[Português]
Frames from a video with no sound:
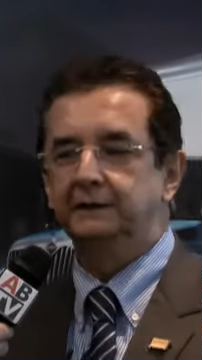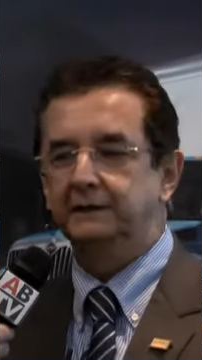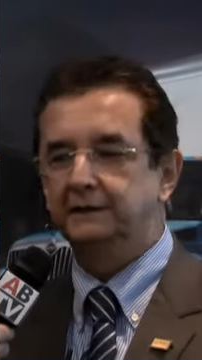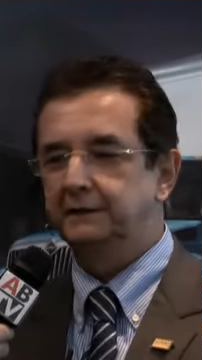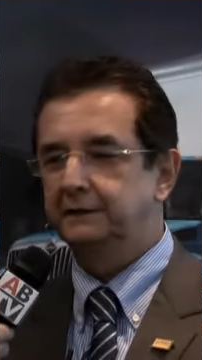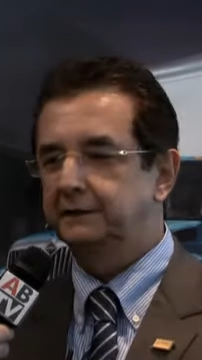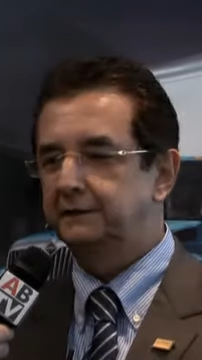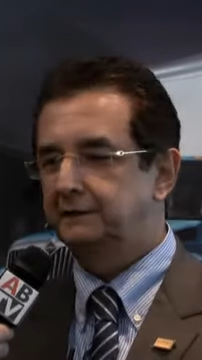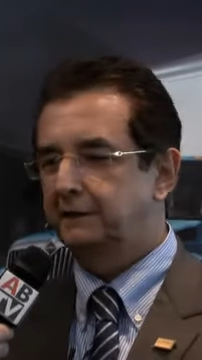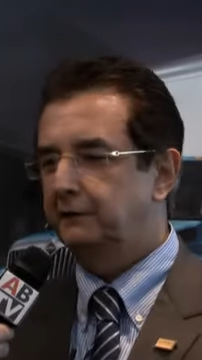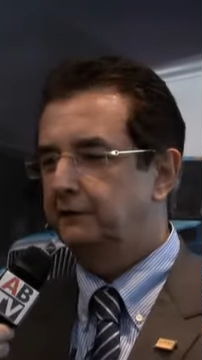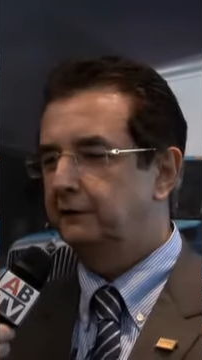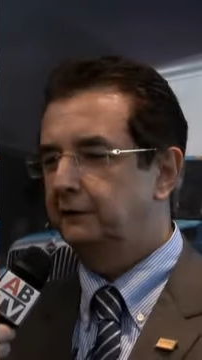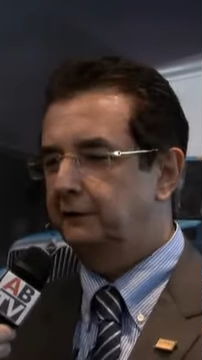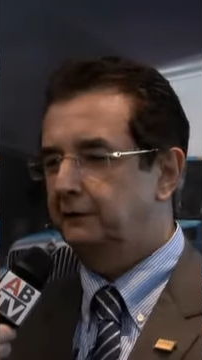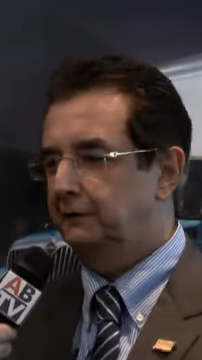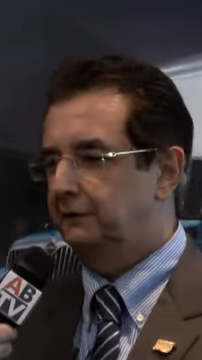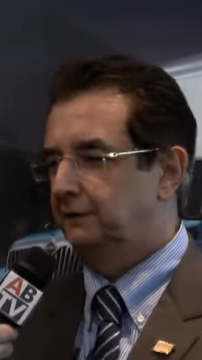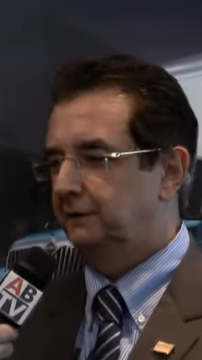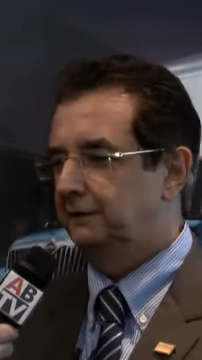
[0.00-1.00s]
e
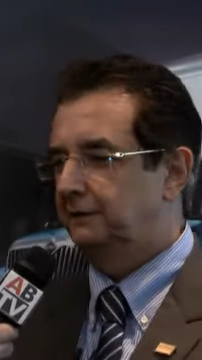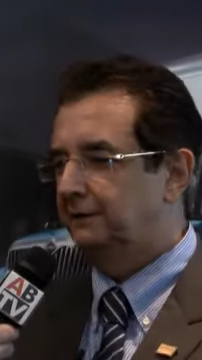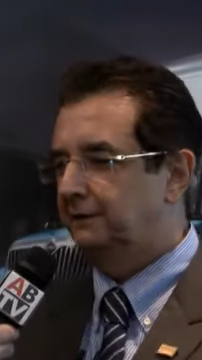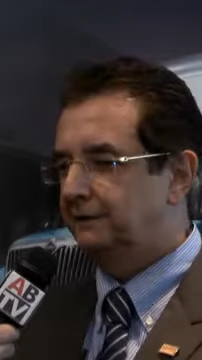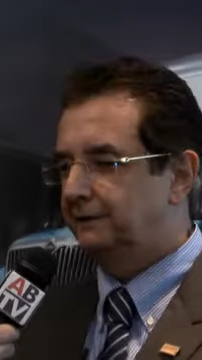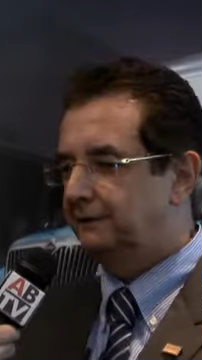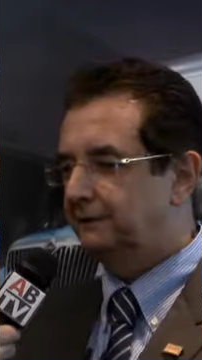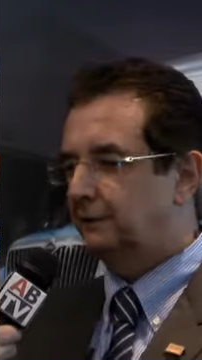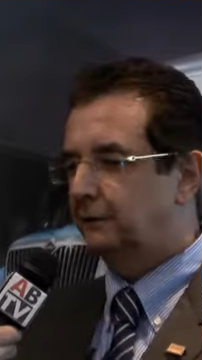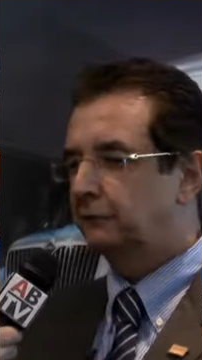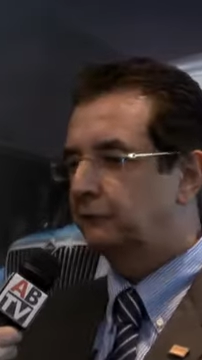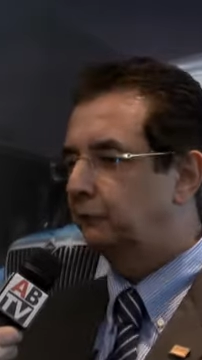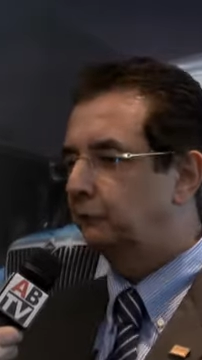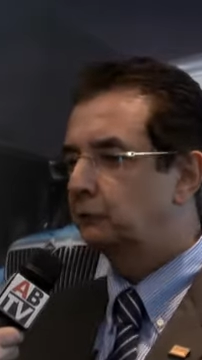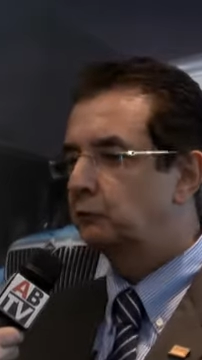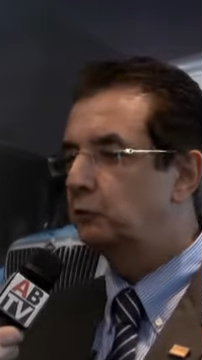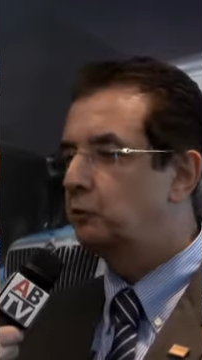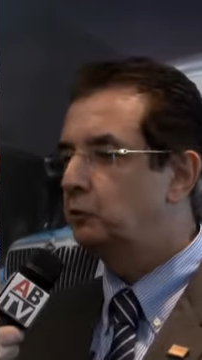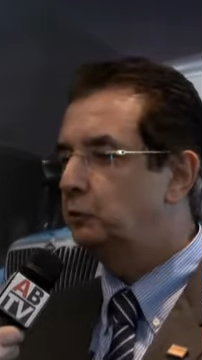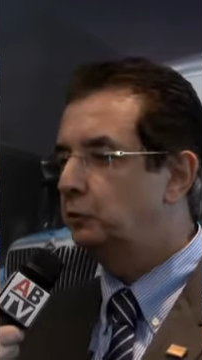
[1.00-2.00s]
tem, tem
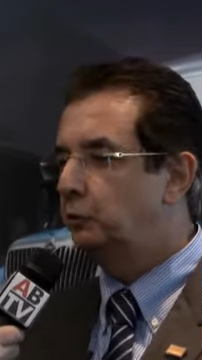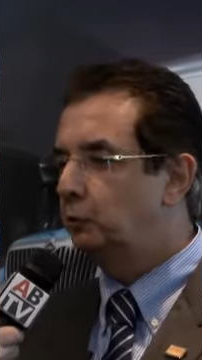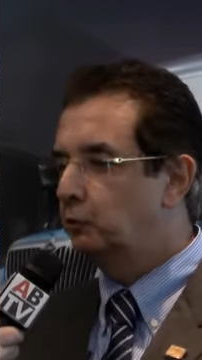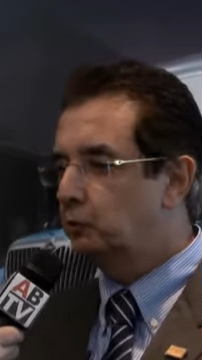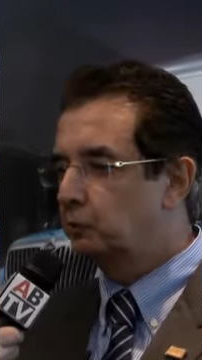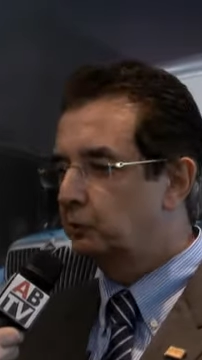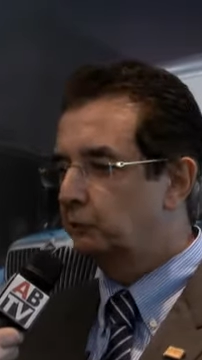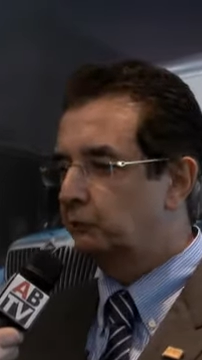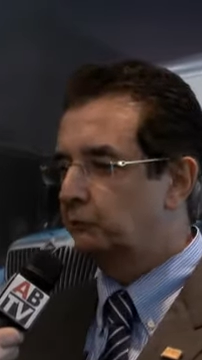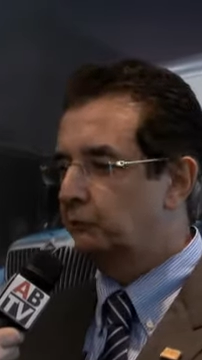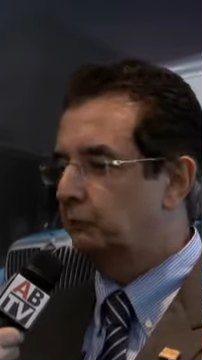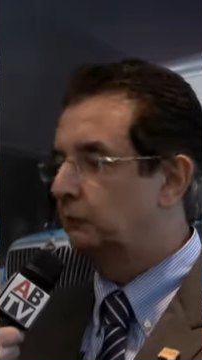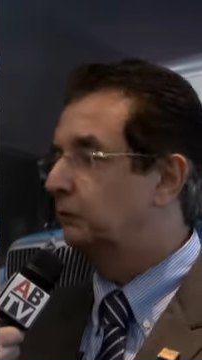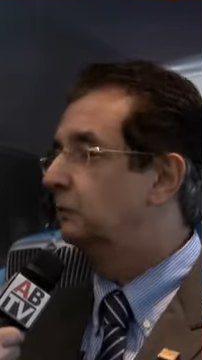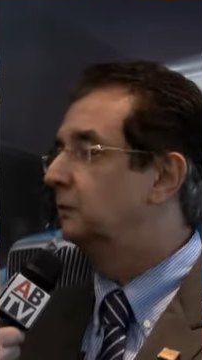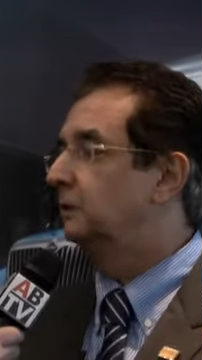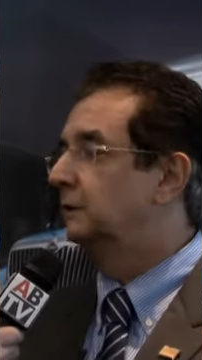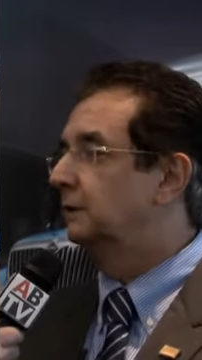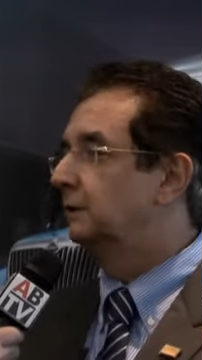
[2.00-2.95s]
sido curioso